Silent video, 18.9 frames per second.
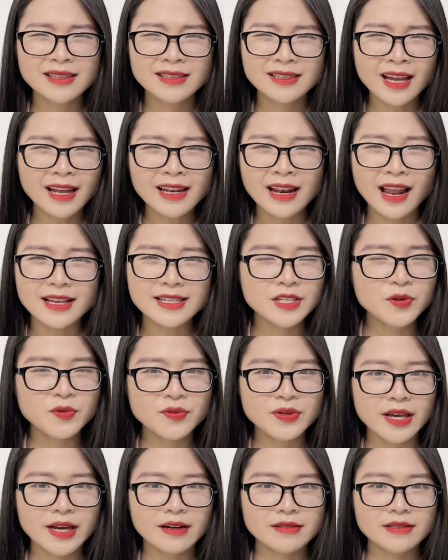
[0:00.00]
rất là dịu
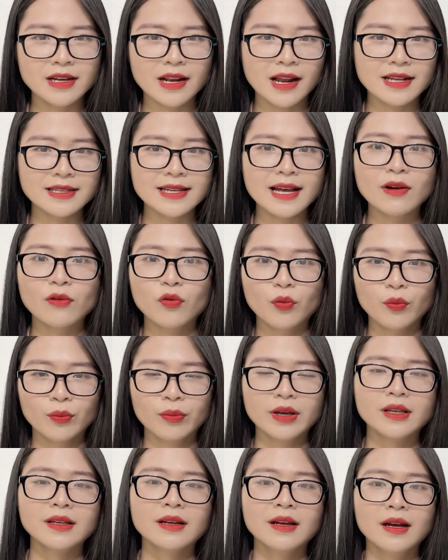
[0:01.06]
nhẹ ở trên làn da của
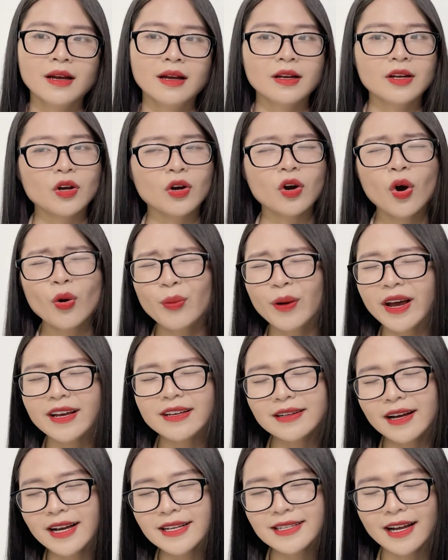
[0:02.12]
mình. Nó không hề
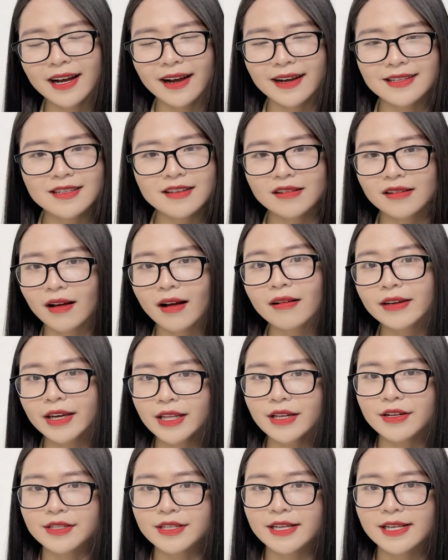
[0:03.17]
gây ra cái sự căng
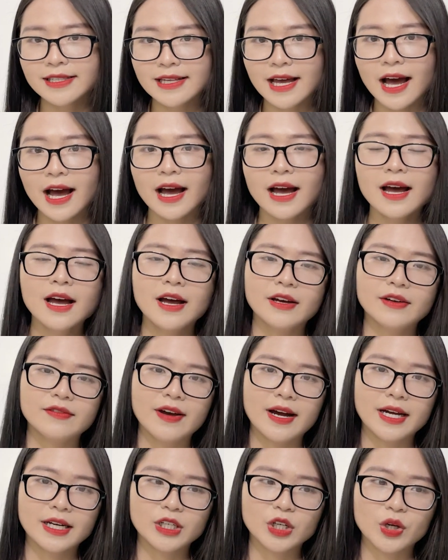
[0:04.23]
kít ở trên da,
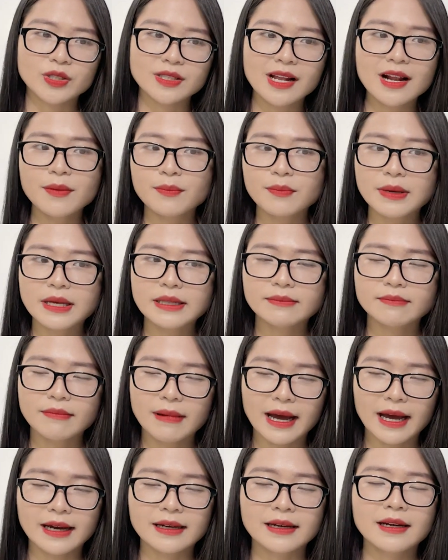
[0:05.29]
và nó rất là mịn
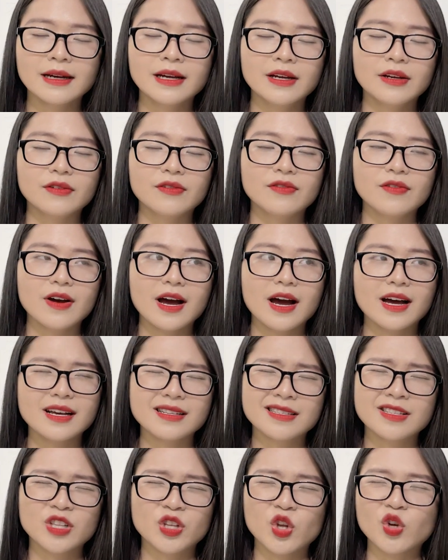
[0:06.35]
màng và
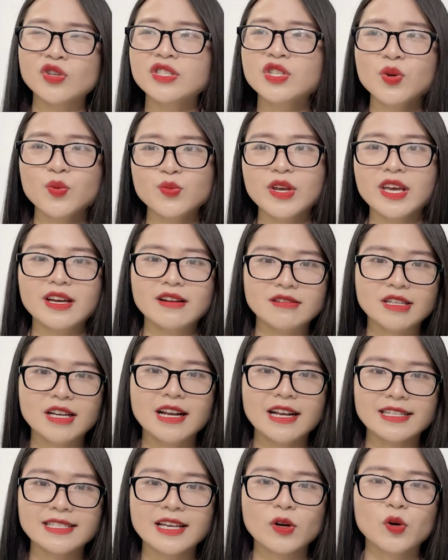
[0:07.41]
nó dịu nhẹ ở trên
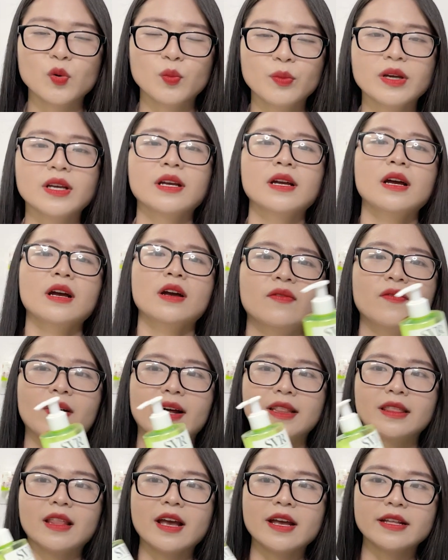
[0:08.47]
làn da của mình và
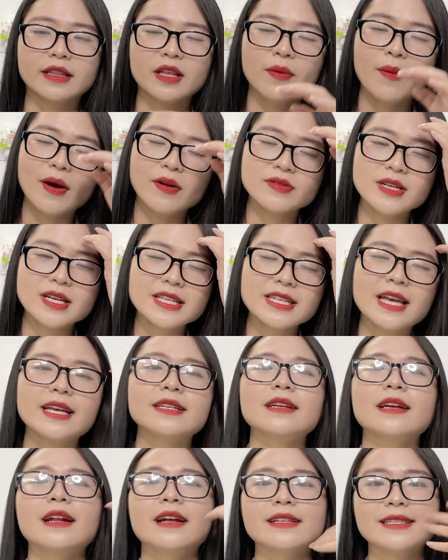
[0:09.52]
tẩy tế bào chết nhẹ
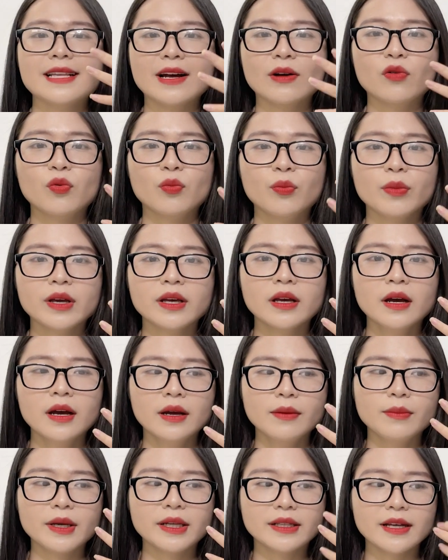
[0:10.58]
trên làn da của mình.
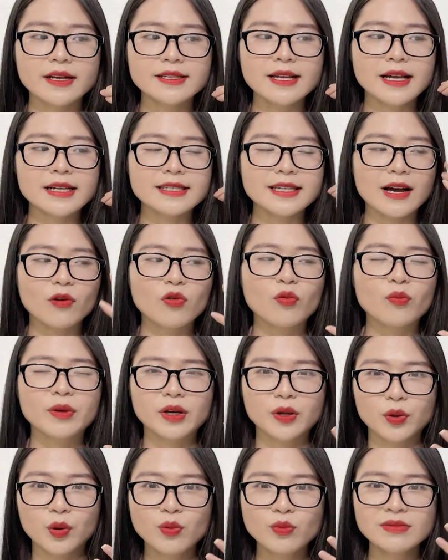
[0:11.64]
Mình thấy rằng da của
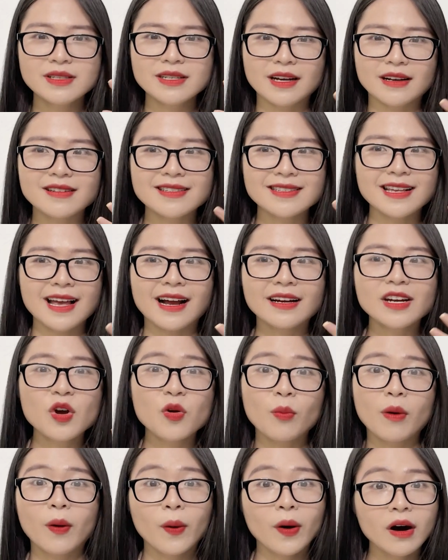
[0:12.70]
mình cũng trắng sáng đều
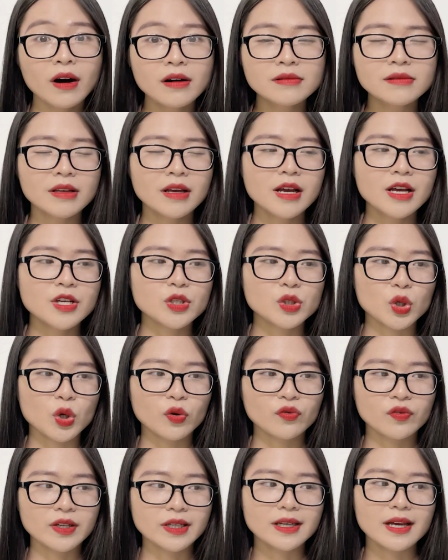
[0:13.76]
màu hơn so
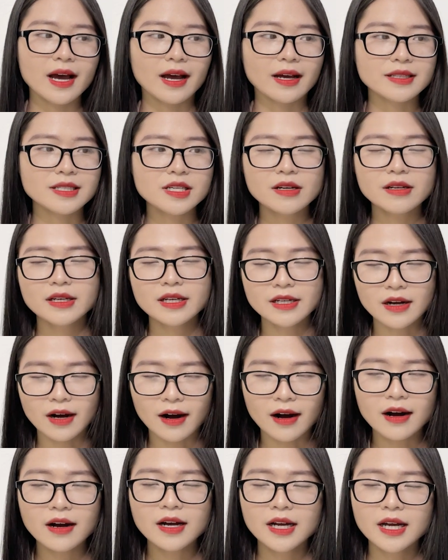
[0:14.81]
với cả trước khi
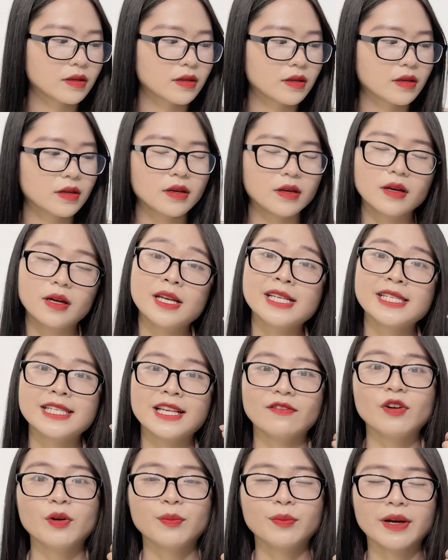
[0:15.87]
đó.
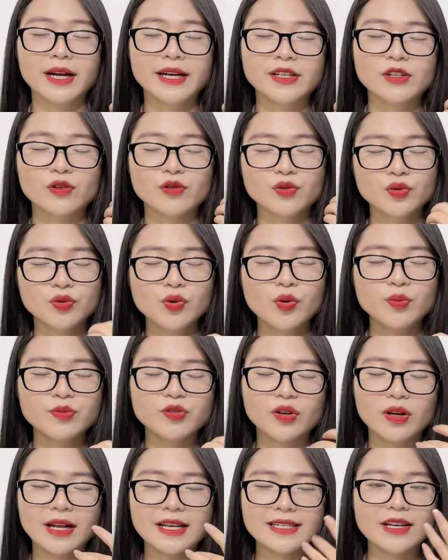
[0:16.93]
Sản phẩm này nó giúp
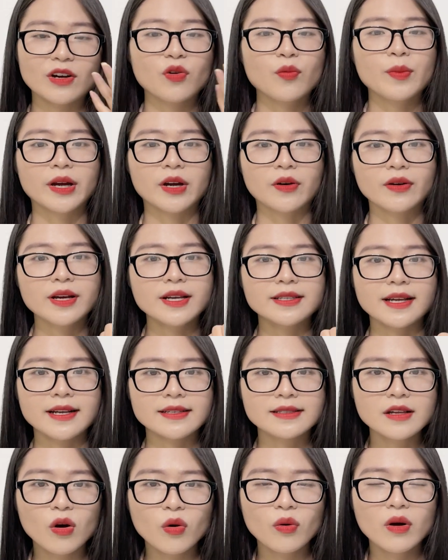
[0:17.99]
cho làn da của mình có thể sạch
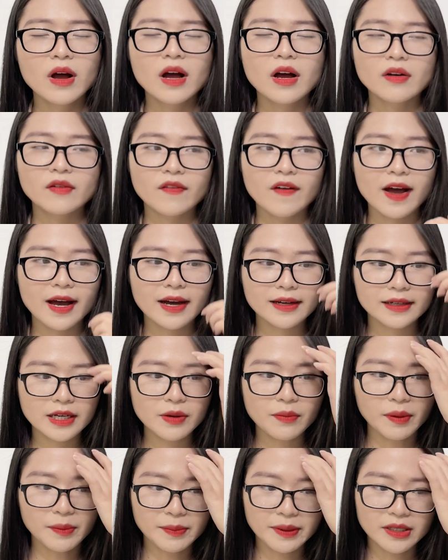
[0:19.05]
sâu, và khi
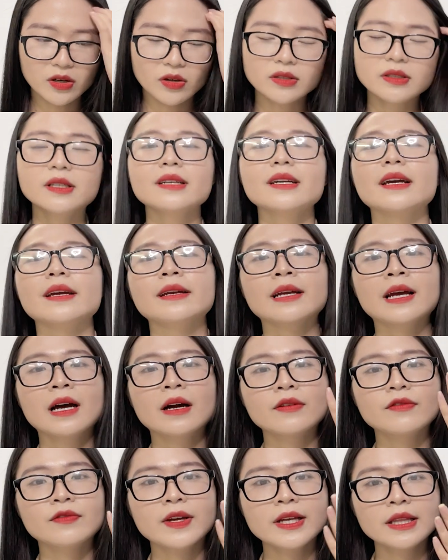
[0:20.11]
mà mình có những cái
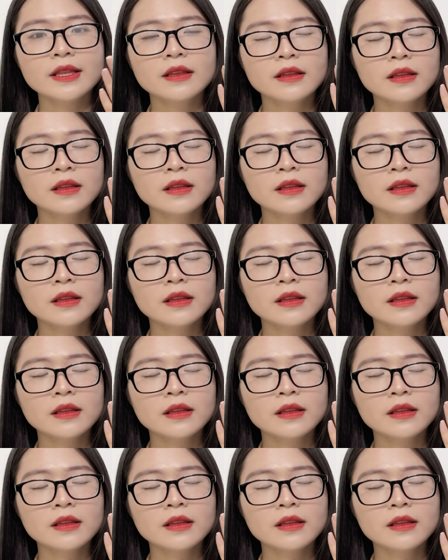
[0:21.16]
vết